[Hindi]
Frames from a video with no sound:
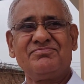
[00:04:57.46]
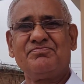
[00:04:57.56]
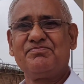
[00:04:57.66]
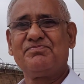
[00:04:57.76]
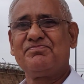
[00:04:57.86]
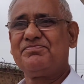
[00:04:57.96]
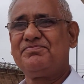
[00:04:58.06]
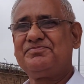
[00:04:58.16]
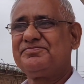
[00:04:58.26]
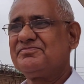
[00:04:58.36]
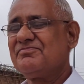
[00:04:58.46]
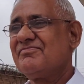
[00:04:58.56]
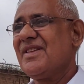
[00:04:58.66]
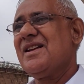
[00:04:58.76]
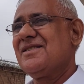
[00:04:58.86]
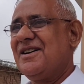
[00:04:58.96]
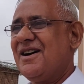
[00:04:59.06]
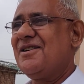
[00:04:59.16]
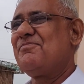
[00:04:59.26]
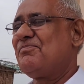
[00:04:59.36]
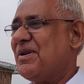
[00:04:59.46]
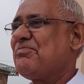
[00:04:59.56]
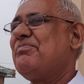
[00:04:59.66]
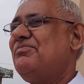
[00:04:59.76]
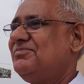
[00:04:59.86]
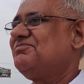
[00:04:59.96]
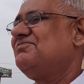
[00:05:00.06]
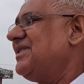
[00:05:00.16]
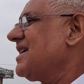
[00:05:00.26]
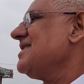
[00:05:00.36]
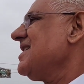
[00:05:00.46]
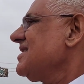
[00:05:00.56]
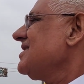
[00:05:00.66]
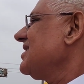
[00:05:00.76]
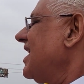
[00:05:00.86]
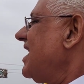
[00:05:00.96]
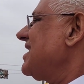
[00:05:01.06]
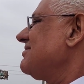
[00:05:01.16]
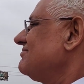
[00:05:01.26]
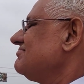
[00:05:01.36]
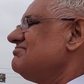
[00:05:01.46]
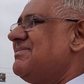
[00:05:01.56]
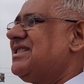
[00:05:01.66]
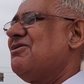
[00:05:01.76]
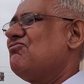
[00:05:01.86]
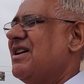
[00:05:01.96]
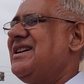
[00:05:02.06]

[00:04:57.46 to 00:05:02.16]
मतलब आने वाले टाइम में आप नितिन गडकरी को प्राइम मिनिस्टर के रूप में देखना चाहते मतलब हैं